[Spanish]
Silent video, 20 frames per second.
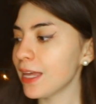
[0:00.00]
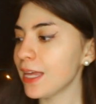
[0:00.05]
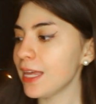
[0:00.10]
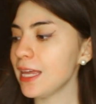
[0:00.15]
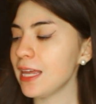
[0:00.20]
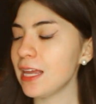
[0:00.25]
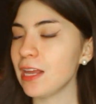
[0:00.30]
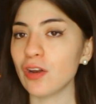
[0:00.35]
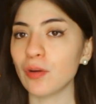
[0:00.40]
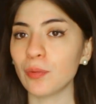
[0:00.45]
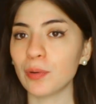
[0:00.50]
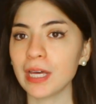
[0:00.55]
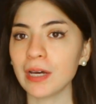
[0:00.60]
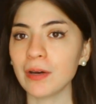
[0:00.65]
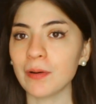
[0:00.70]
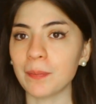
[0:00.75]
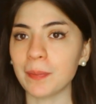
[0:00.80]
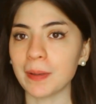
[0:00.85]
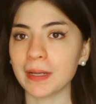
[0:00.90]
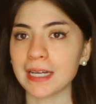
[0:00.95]
Y lo voy a
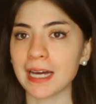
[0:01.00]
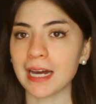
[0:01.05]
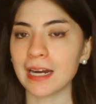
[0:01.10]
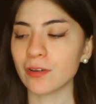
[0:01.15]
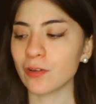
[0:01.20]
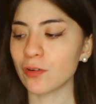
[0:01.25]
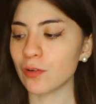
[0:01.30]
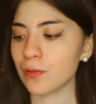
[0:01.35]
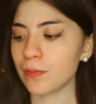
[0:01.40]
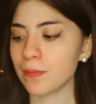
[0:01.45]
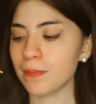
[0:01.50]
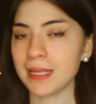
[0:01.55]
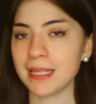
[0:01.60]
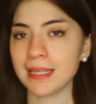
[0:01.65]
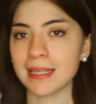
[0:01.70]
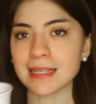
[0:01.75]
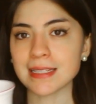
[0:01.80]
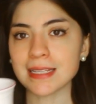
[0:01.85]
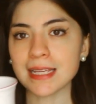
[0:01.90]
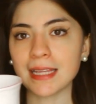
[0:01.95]
acompañar con mi
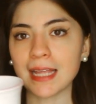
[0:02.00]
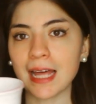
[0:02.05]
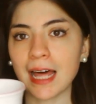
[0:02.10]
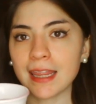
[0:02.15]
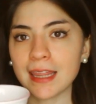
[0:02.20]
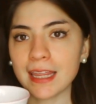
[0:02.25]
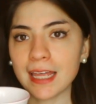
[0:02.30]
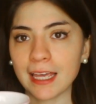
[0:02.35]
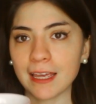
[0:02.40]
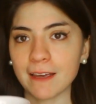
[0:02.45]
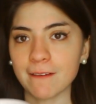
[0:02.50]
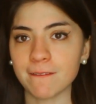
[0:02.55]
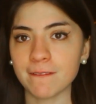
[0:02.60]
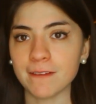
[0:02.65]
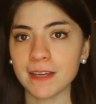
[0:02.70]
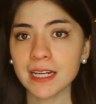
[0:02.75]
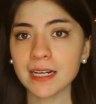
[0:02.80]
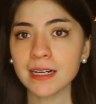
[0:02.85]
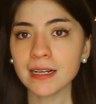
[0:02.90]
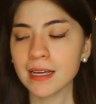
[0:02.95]
tacita de
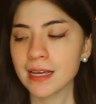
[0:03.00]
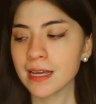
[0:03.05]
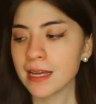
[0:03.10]
kefir.